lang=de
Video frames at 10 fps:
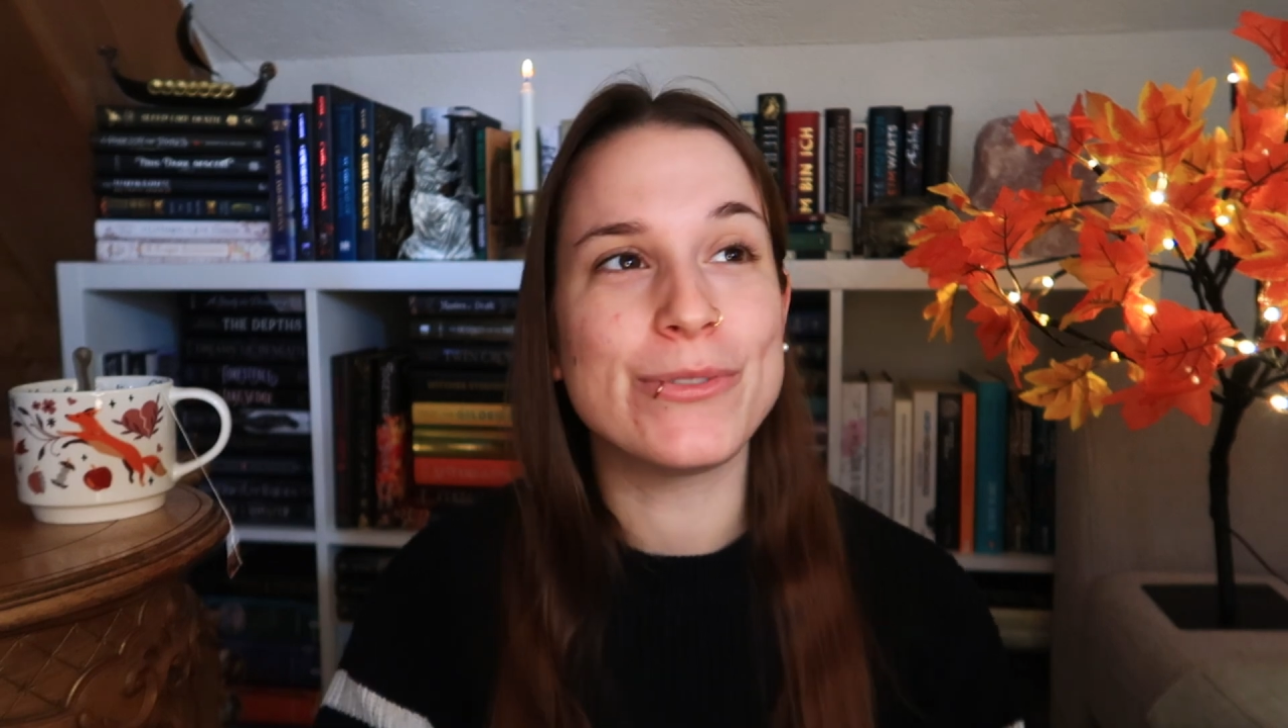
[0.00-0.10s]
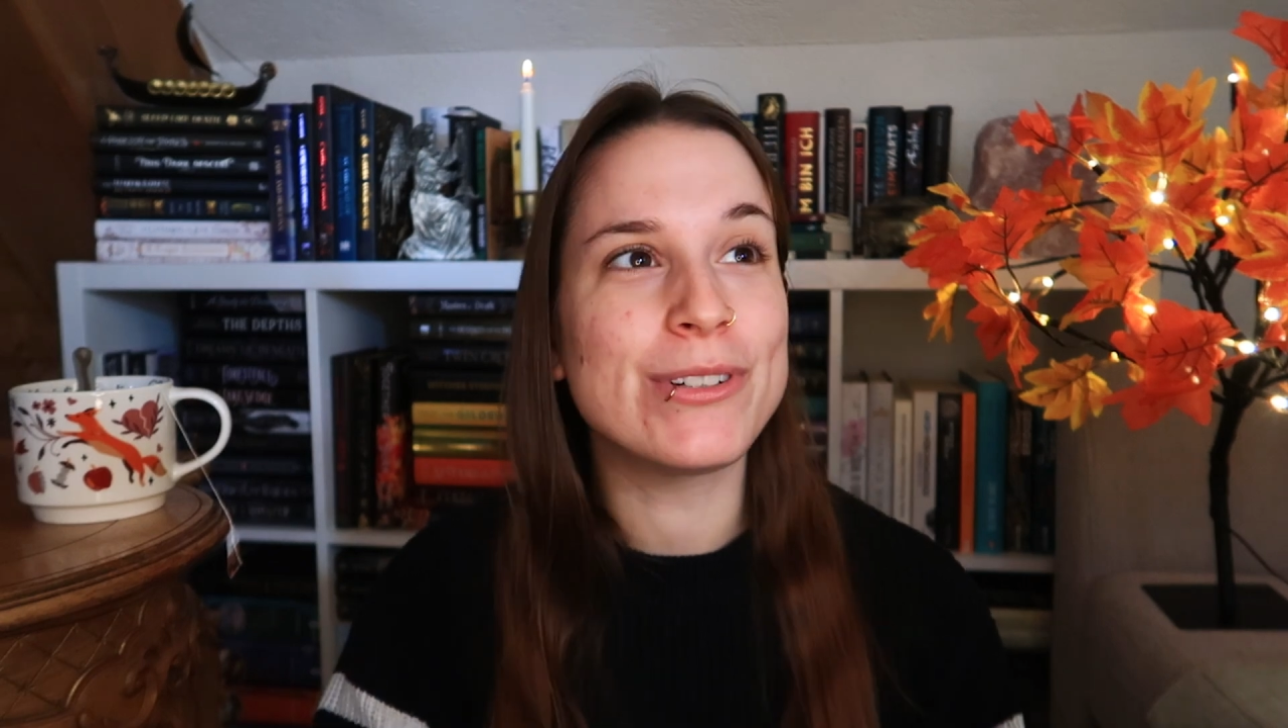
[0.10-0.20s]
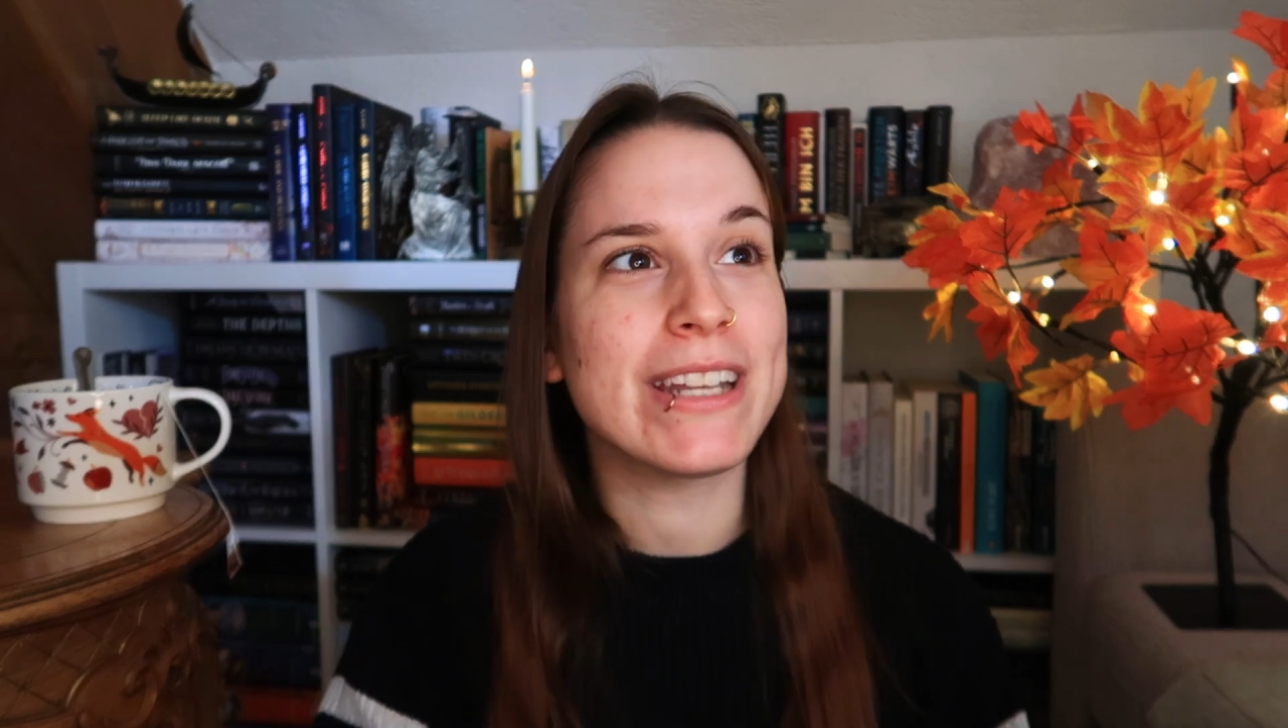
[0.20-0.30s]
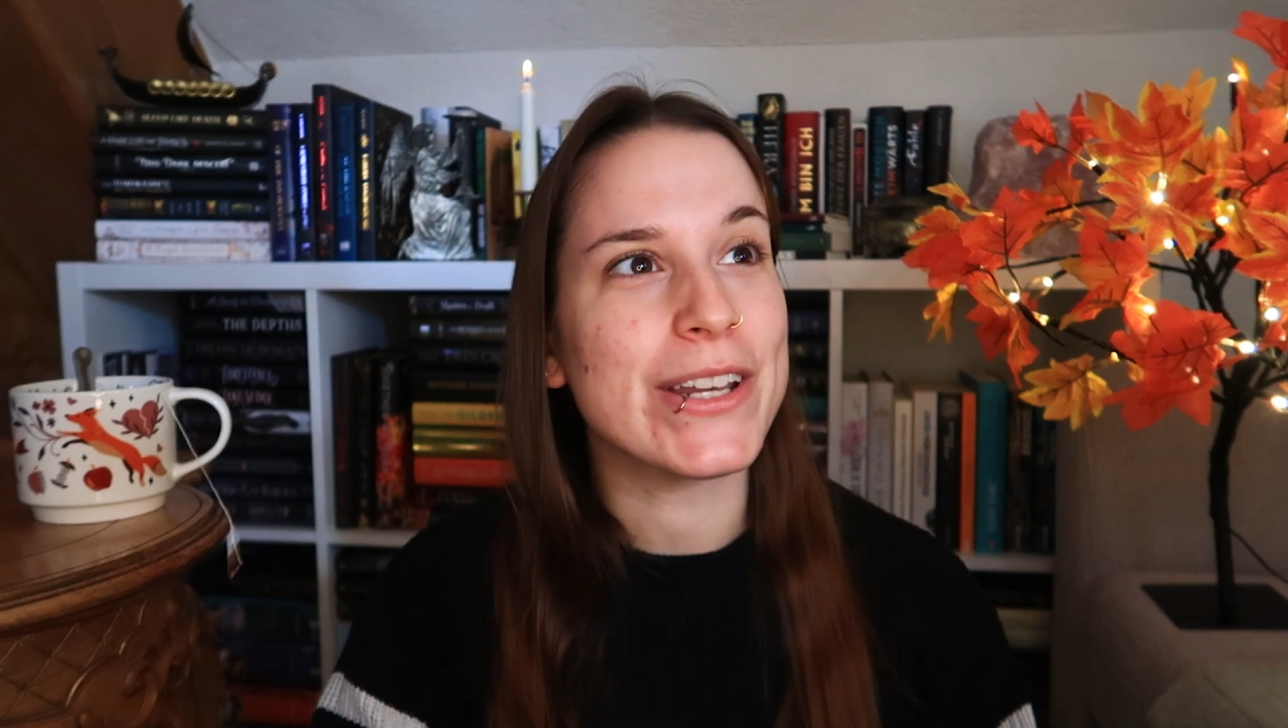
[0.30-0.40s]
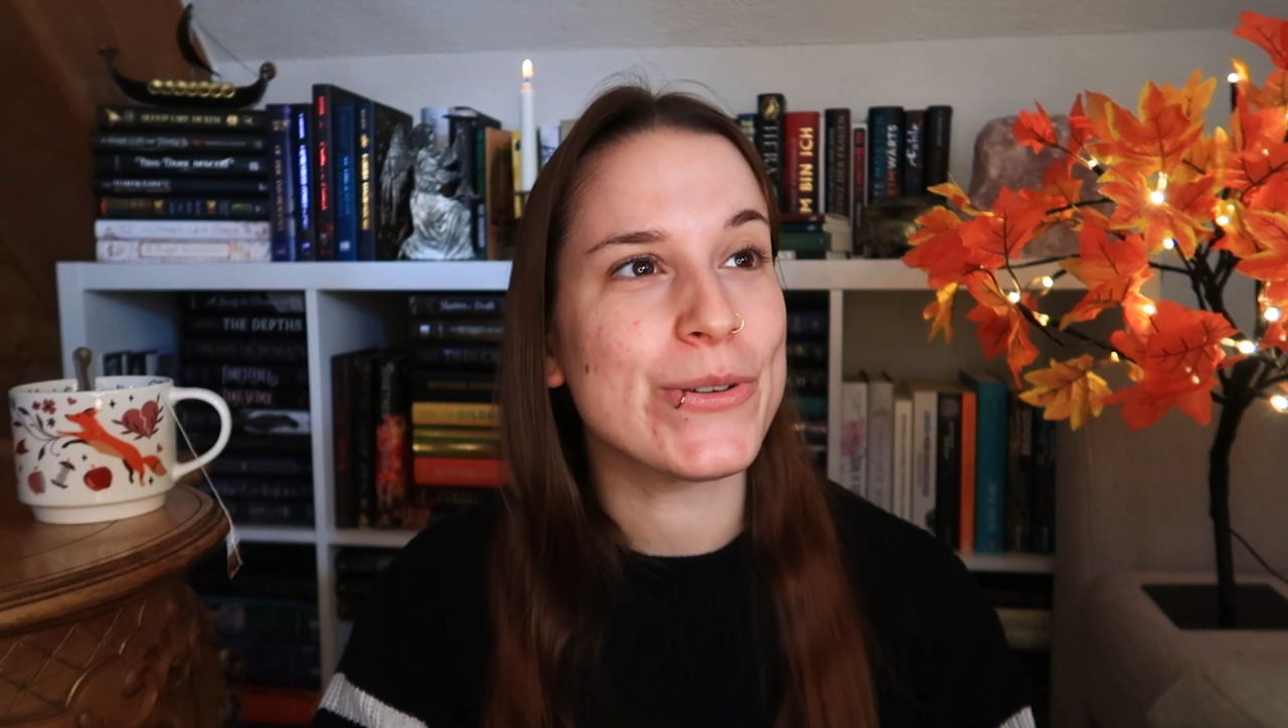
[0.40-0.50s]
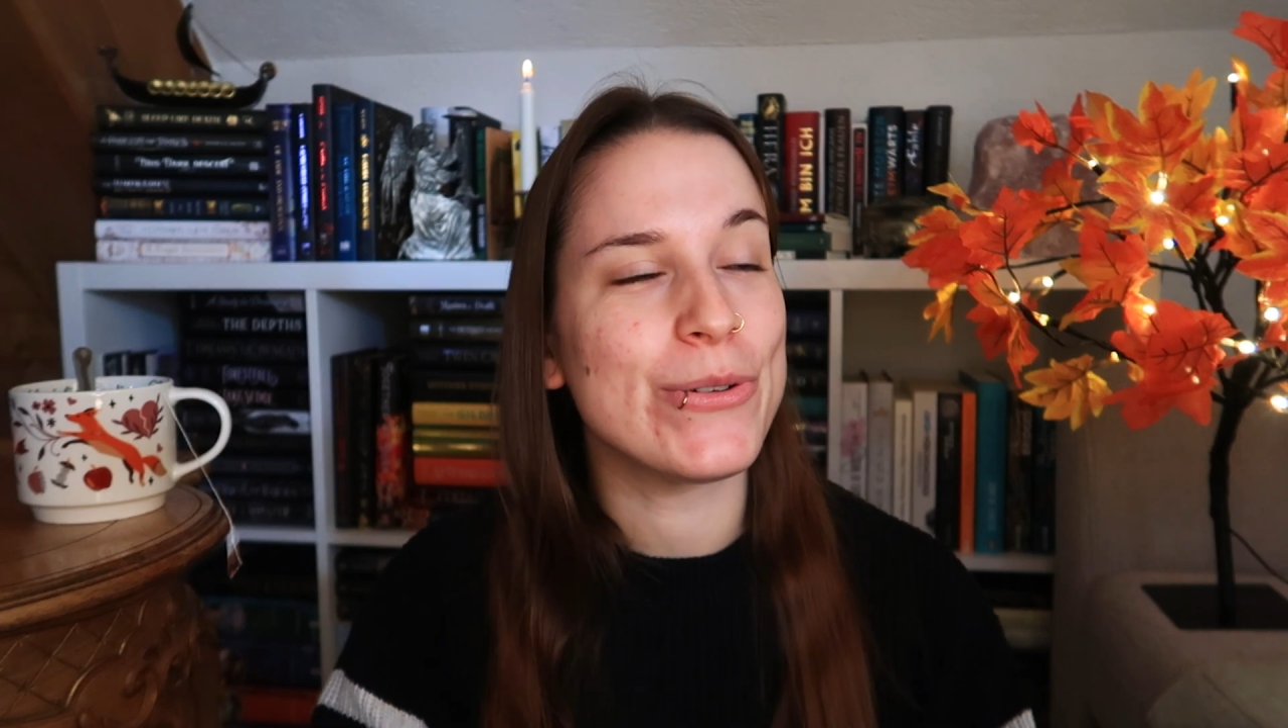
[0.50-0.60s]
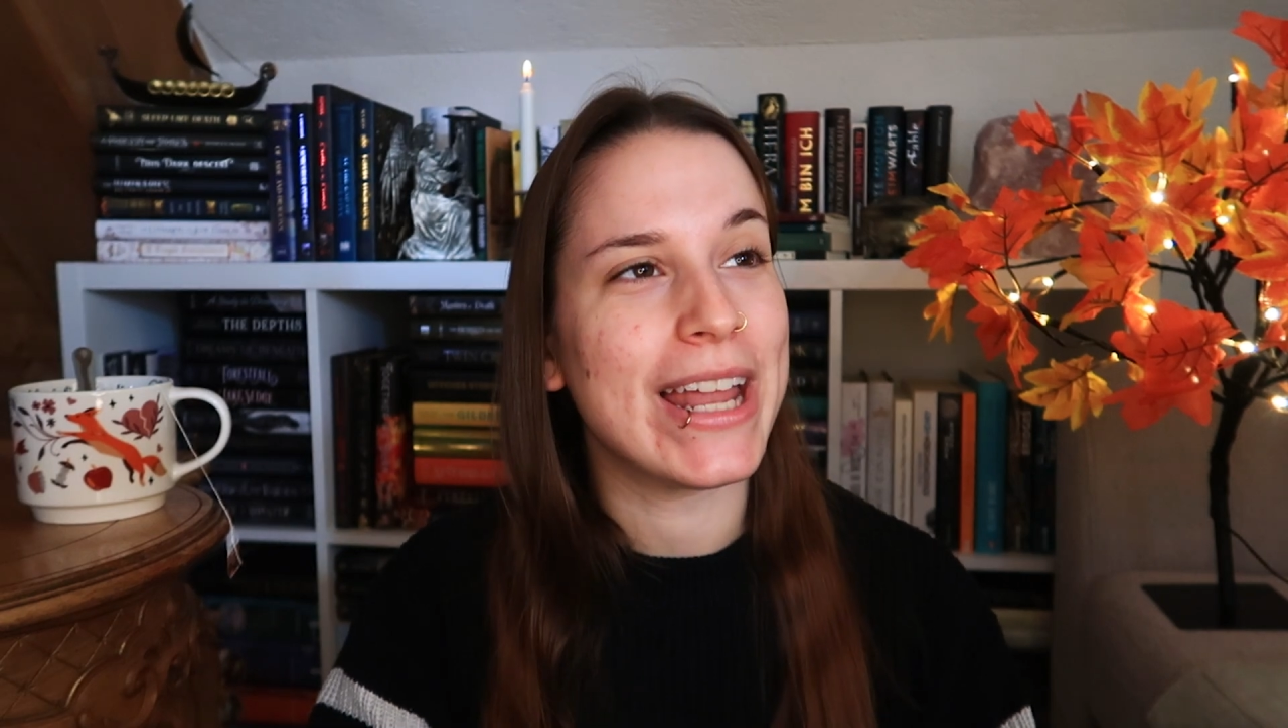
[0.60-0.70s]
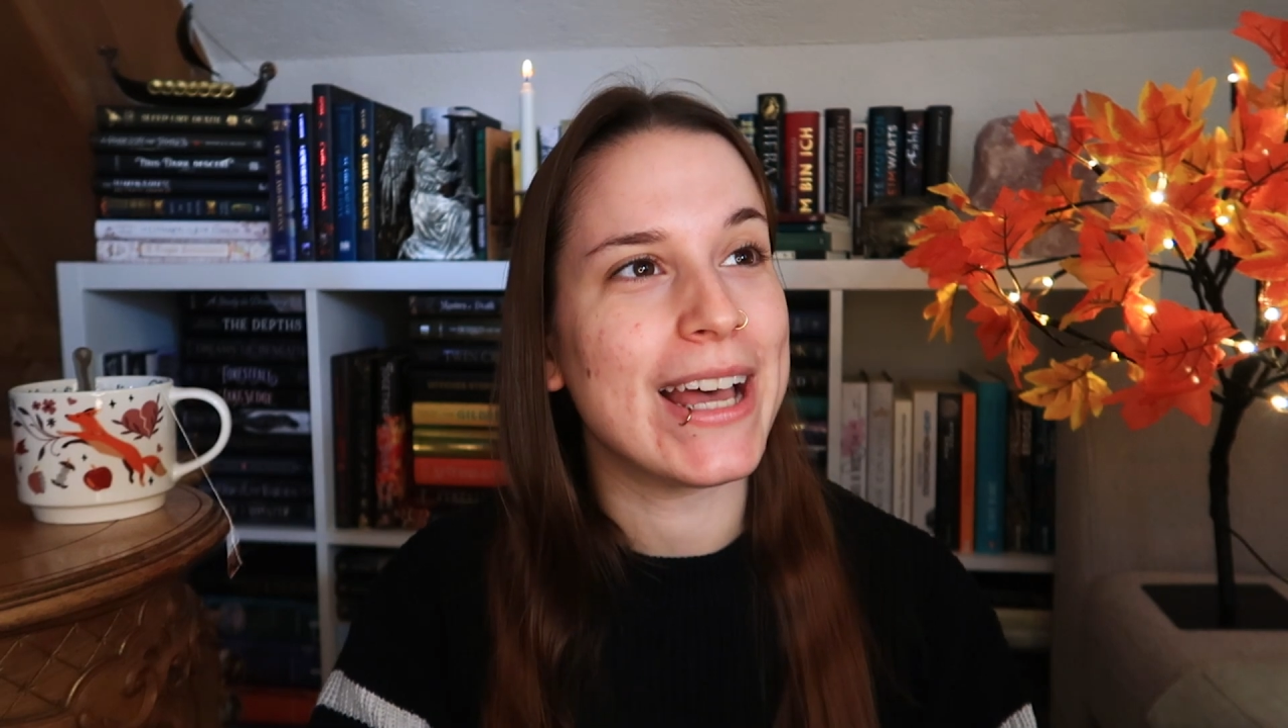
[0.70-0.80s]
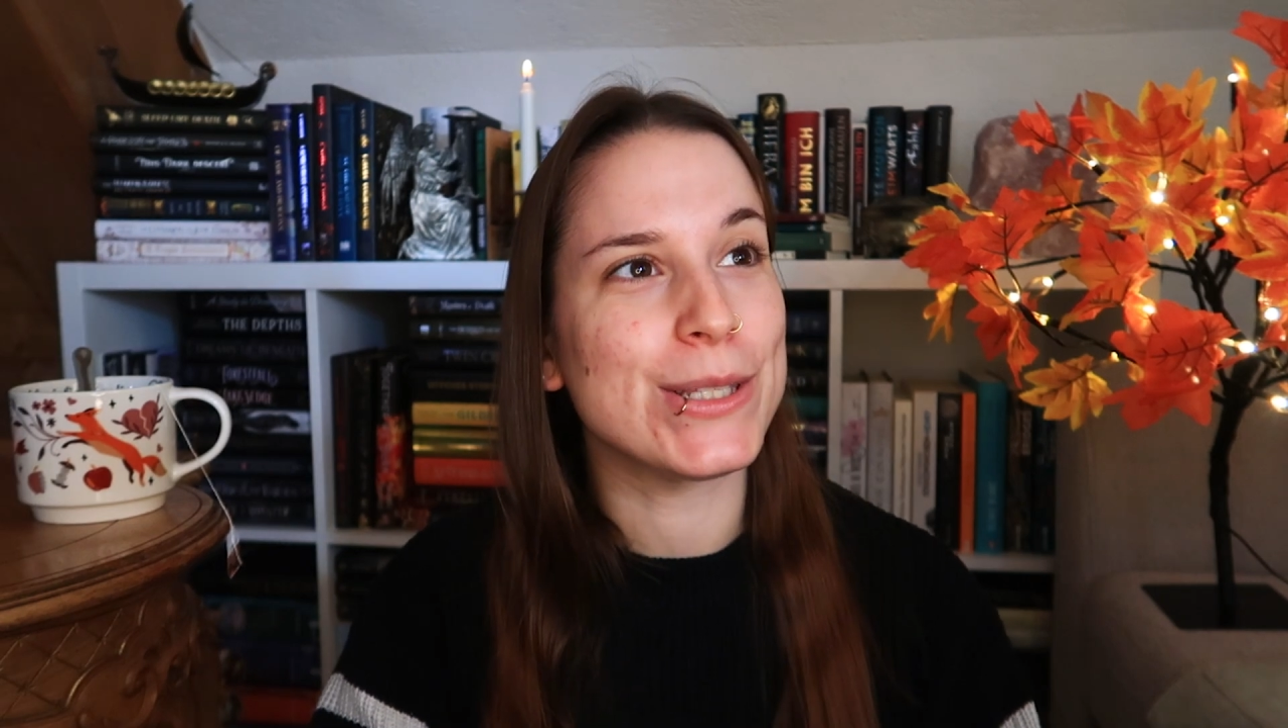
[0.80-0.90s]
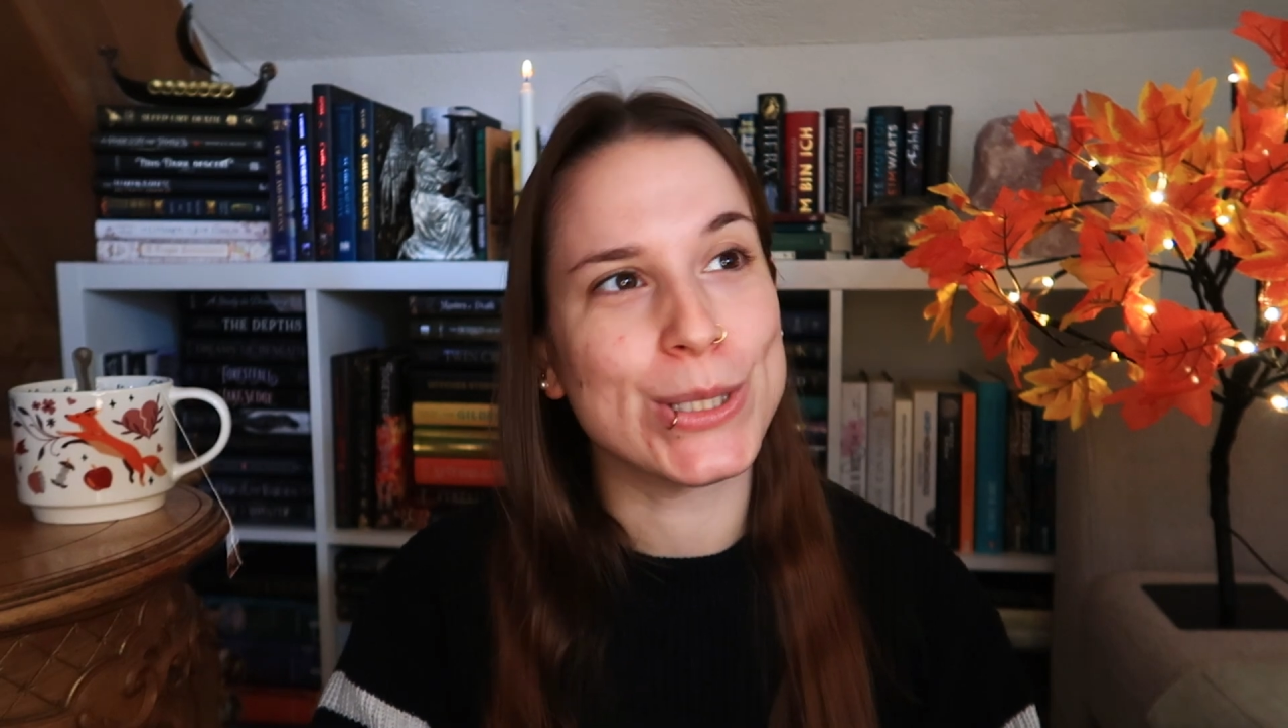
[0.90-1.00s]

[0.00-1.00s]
wunderschöner,